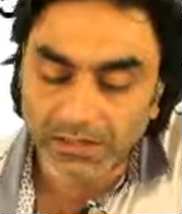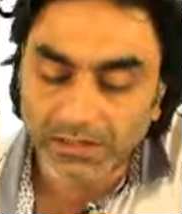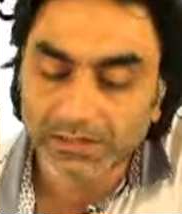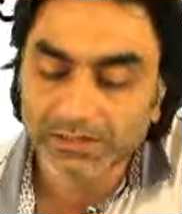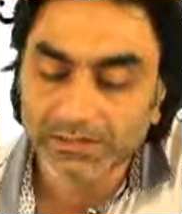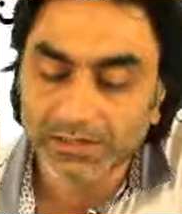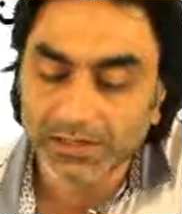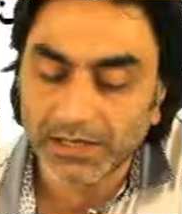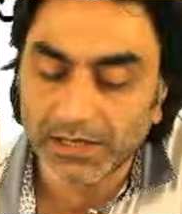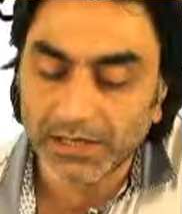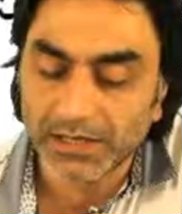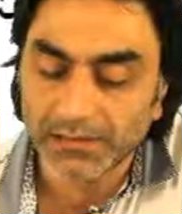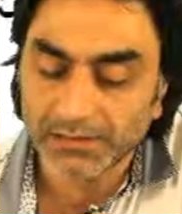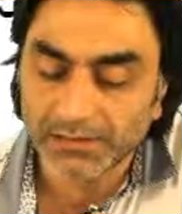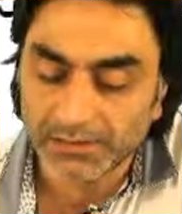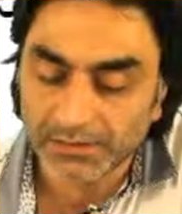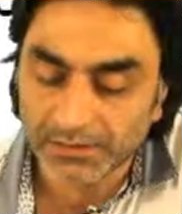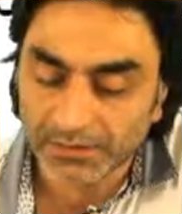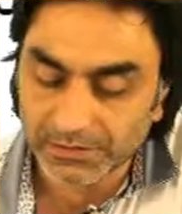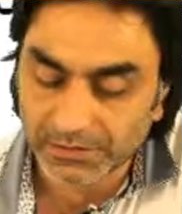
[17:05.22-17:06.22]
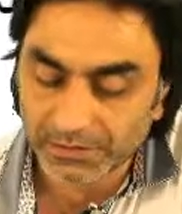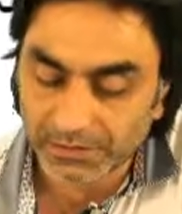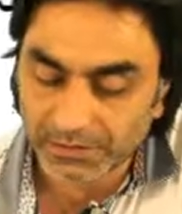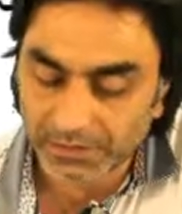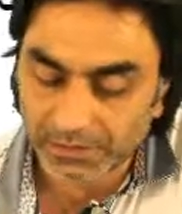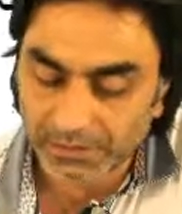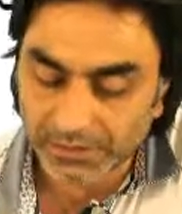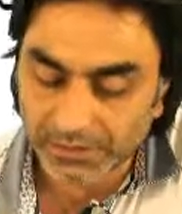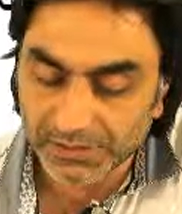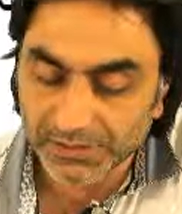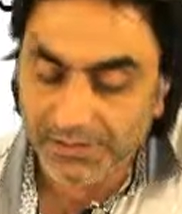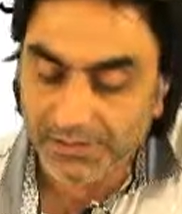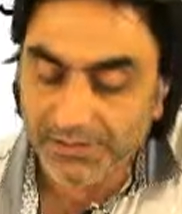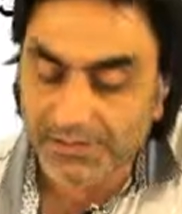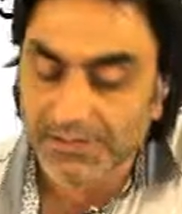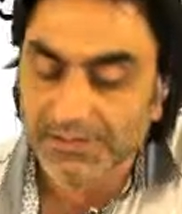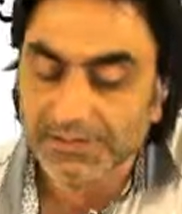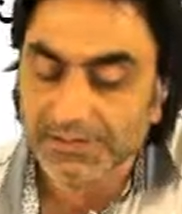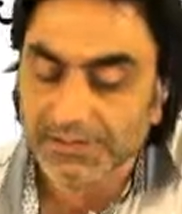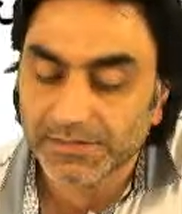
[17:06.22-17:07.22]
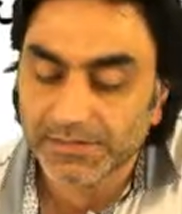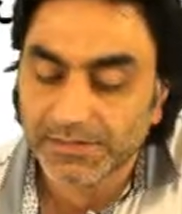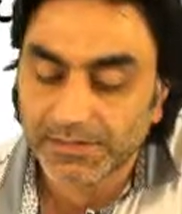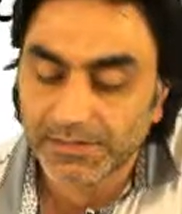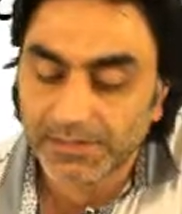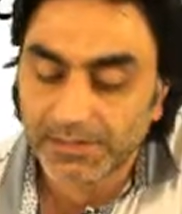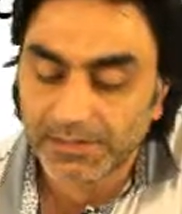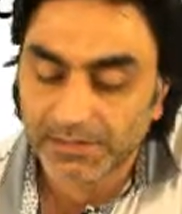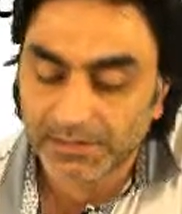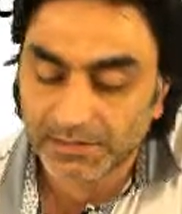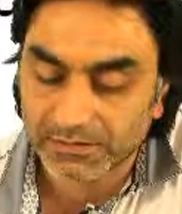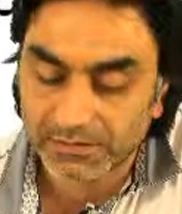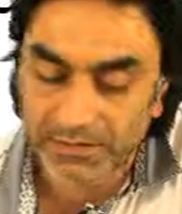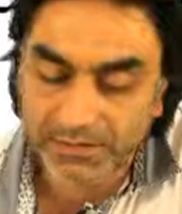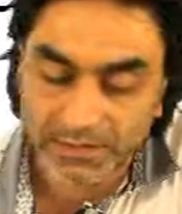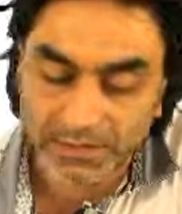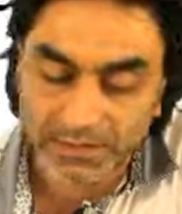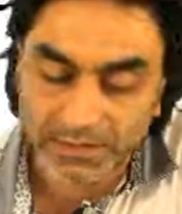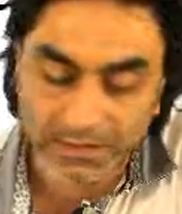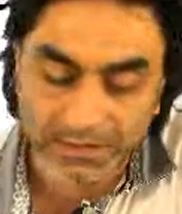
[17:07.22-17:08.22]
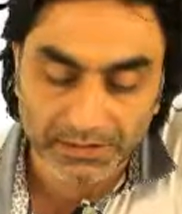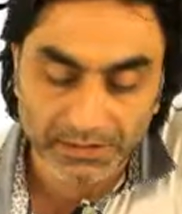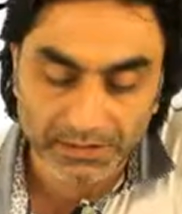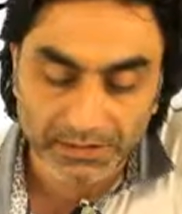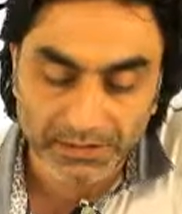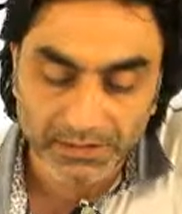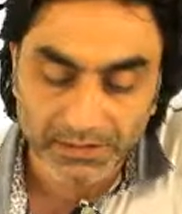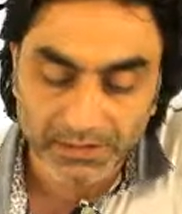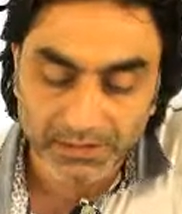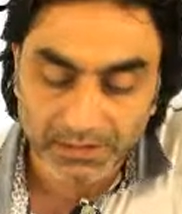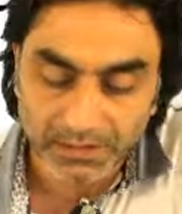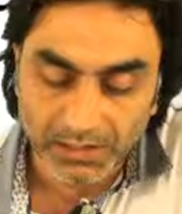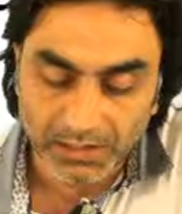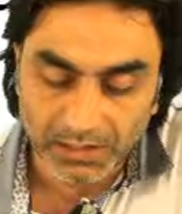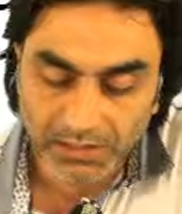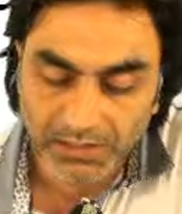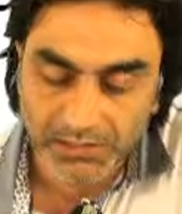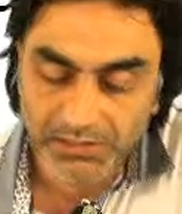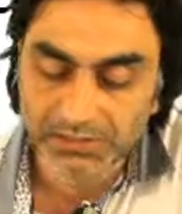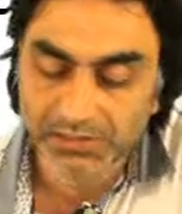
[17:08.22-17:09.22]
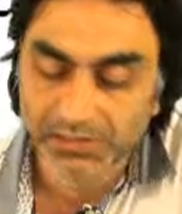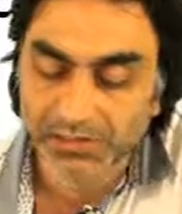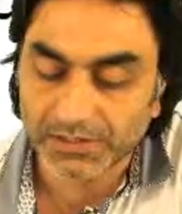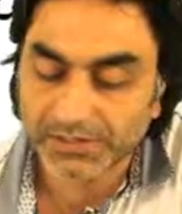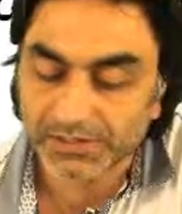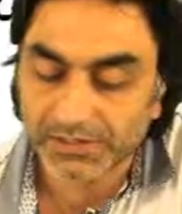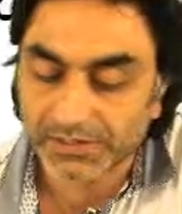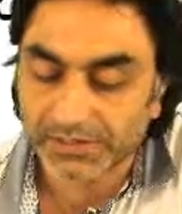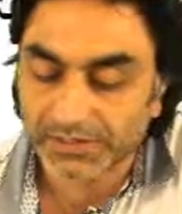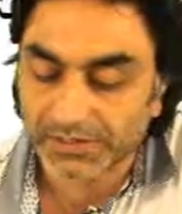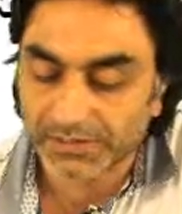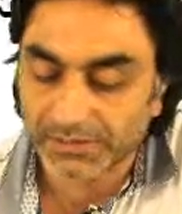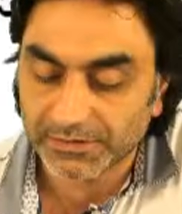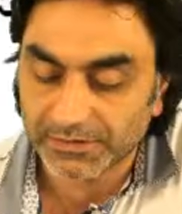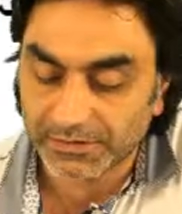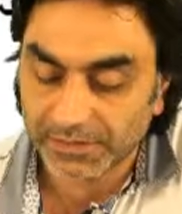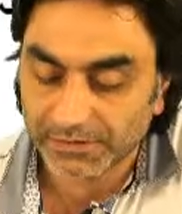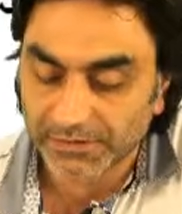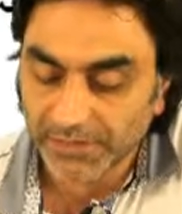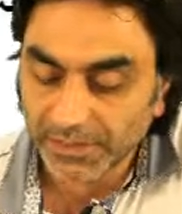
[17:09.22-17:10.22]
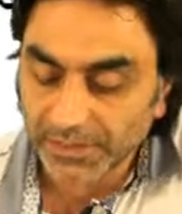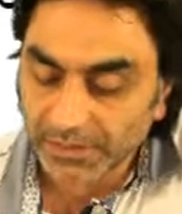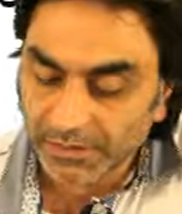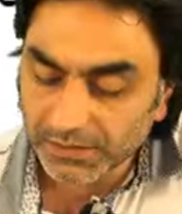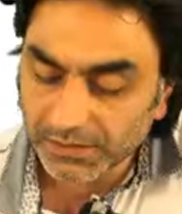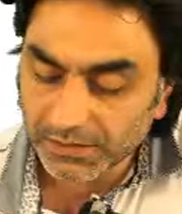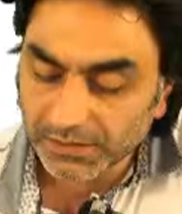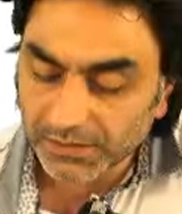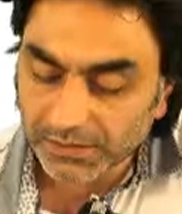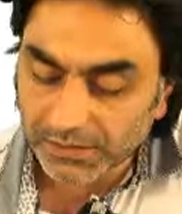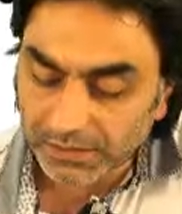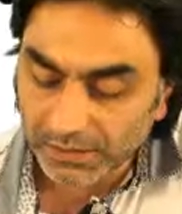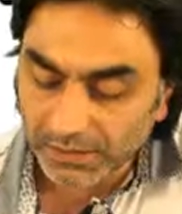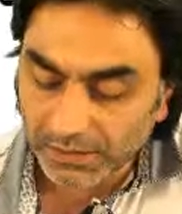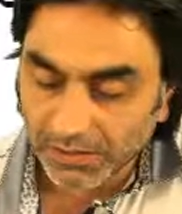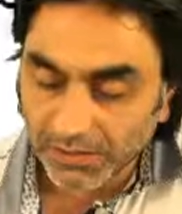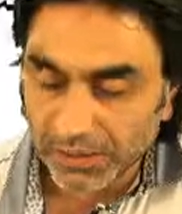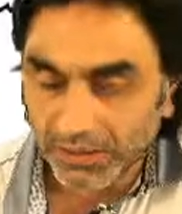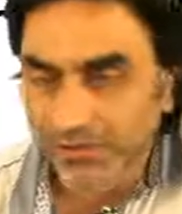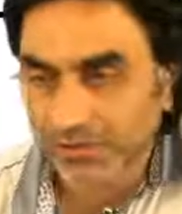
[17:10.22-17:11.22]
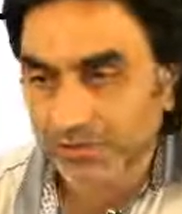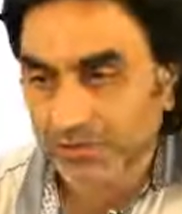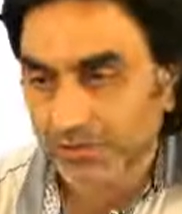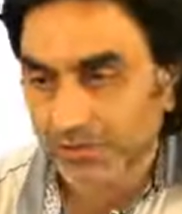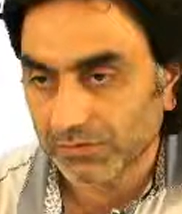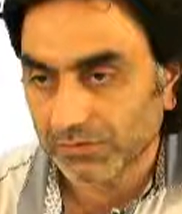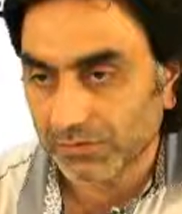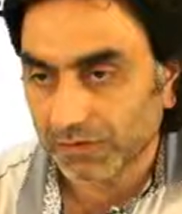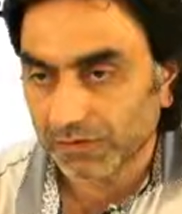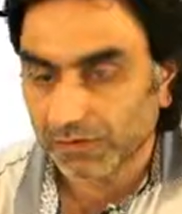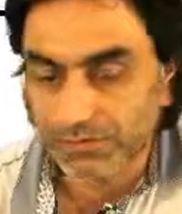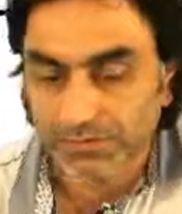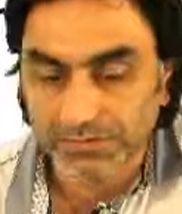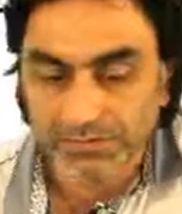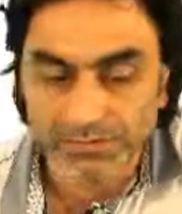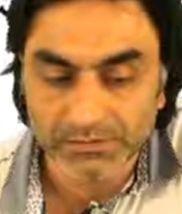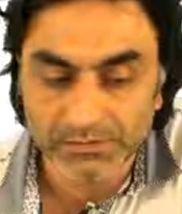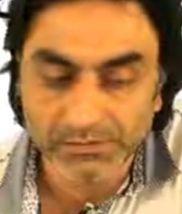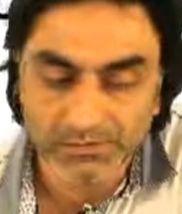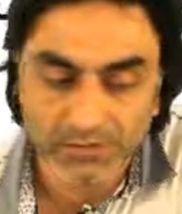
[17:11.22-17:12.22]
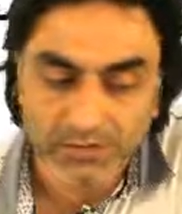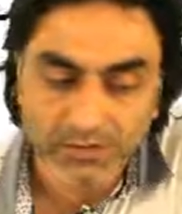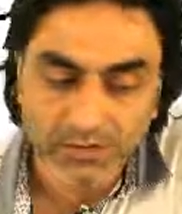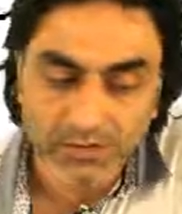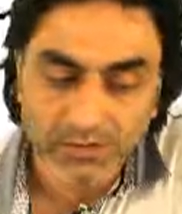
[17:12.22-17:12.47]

zaten ayetin girişinde neyi istihkak ettiklerini açıkça ifade ettiğinden anlaşılmaktadır.